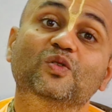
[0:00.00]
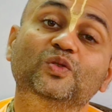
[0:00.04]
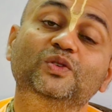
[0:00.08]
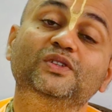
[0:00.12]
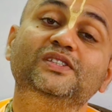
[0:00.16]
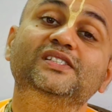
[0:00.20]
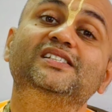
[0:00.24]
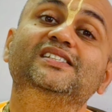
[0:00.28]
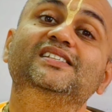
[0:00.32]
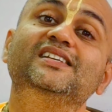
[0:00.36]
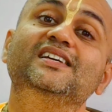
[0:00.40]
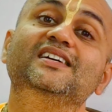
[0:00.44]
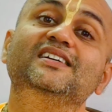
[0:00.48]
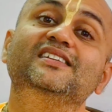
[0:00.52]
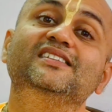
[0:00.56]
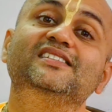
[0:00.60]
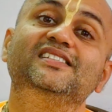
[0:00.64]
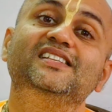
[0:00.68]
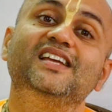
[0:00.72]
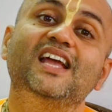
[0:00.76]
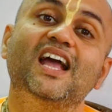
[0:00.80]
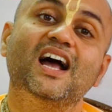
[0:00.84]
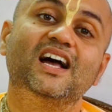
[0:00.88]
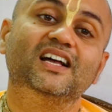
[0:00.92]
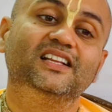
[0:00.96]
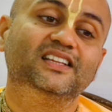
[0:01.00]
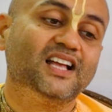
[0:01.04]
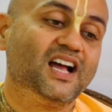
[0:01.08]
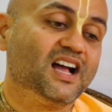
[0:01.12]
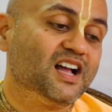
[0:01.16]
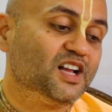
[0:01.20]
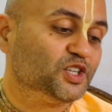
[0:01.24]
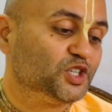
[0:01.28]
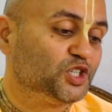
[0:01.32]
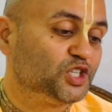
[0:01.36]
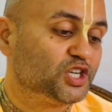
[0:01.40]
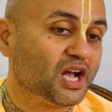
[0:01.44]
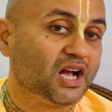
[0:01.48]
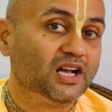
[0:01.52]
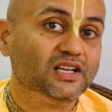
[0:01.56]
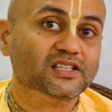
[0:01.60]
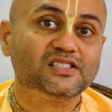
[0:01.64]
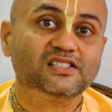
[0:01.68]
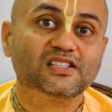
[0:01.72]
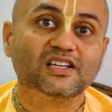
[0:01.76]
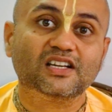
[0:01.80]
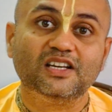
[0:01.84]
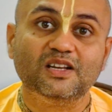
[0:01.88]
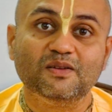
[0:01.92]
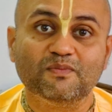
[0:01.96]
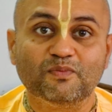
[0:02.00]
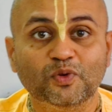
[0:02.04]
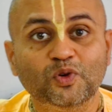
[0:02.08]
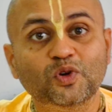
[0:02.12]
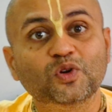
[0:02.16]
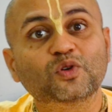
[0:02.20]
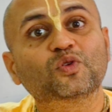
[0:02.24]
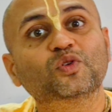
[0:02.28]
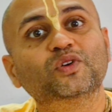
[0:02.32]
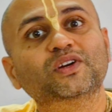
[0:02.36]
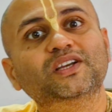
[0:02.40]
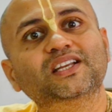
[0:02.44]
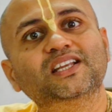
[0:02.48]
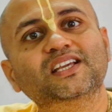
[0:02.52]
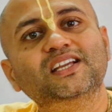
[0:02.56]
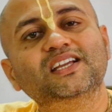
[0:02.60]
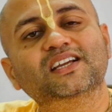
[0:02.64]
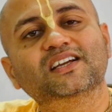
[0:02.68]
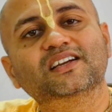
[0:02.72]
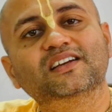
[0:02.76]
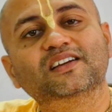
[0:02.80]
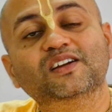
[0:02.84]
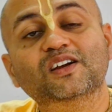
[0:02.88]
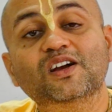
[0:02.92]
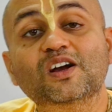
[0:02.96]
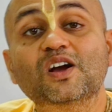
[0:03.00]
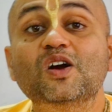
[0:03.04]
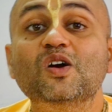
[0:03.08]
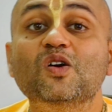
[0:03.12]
उनसे ज़्यादा शास्त्र निपुण कोई नहीं है